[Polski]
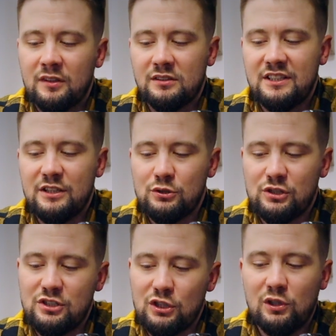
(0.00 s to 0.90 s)
z tej
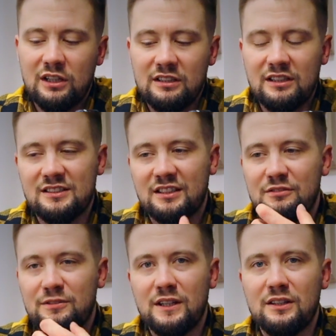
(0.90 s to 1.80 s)
gorzkiej czekolady jest
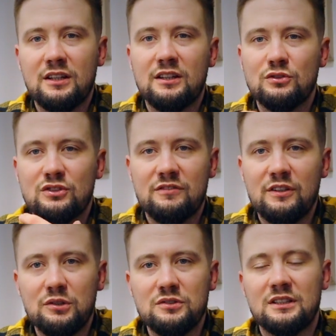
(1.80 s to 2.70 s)
taki fajnie
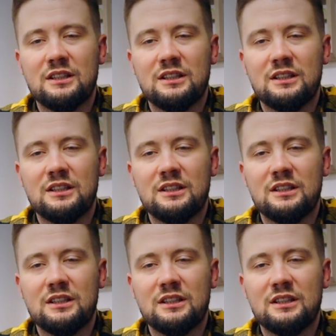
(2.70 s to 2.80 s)
rozgrzewający,